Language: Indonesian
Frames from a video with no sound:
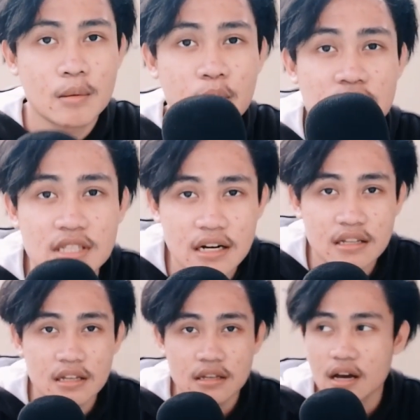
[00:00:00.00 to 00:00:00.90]
kalian postner
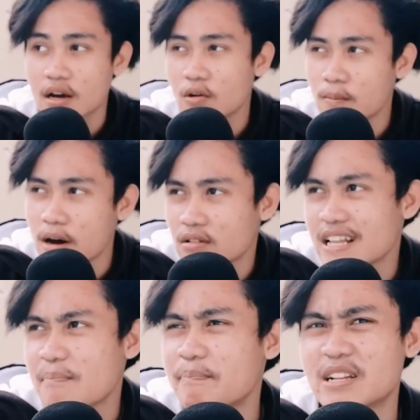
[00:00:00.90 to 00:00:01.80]
ini ya. Gue baru
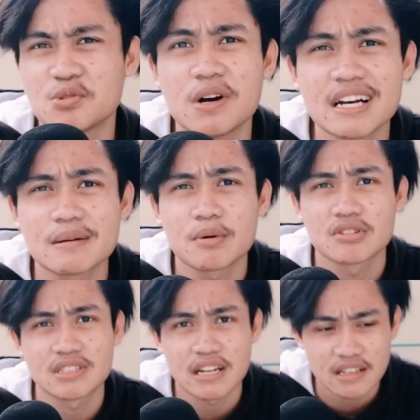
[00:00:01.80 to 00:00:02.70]
dapet juga ya
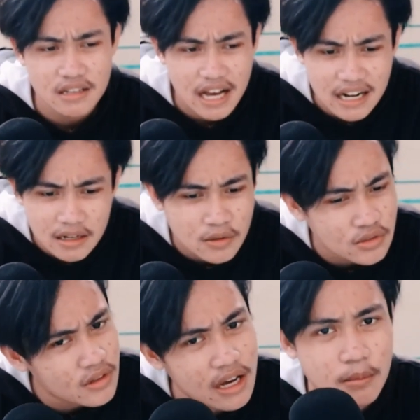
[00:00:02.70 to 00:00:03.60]
postner ini. Kadang gue
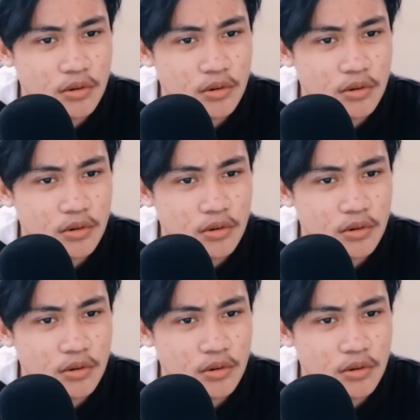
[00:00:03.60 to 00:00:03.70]
juga gak